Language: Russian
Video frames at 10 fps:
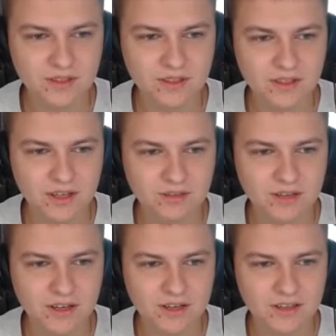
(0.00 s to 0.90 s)
Так, зап...
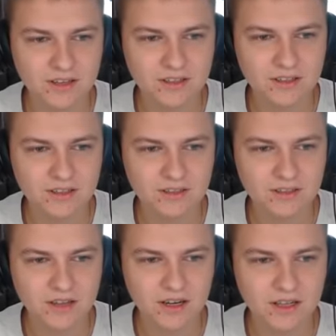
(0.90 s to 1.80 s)
фаер.
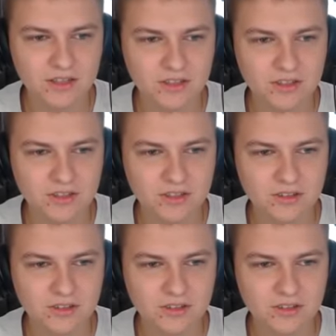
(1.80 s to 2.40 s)
Тараны. Ты Влад.